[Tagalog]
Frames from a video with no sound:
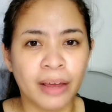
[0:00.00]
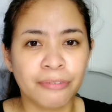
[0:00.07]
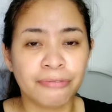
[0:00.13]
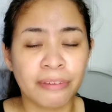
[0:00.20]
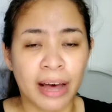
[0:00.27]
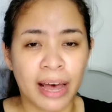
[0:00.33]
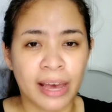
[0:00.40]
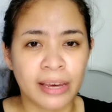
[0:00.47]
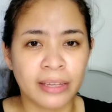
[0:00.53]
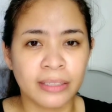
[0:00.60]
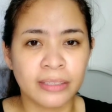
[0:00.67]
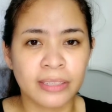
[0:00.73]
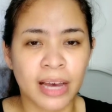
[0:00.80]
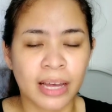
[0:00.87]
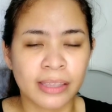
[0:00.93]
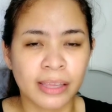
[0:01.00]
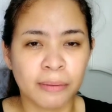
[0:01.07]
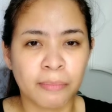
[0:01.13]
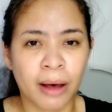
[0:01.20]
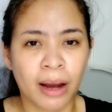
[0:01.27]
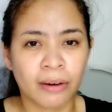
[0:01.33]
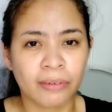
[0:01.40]
fan sa
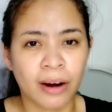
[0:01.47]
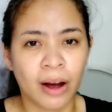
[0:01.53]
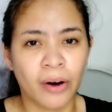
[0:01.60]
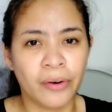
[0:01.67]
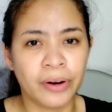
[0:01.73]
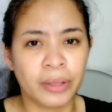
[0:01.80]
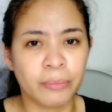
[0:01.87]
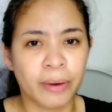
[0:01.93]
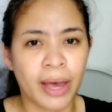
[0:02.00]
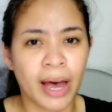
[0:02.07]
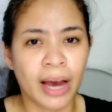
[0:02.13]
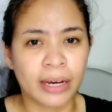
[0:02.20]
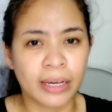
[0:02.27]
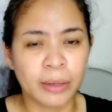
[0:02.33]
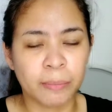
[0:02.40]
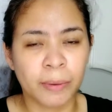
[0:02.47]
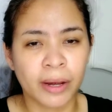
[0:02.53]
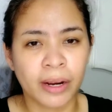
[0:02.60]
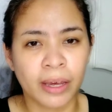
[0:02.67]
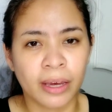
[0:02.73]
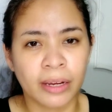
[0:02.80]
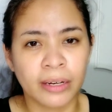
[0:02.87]
ating background and may hangin
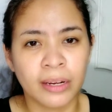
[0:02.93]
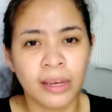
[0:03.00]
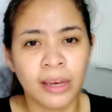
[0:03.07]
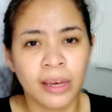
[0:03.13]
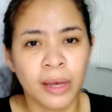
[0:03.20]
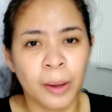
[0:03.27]
pa rin.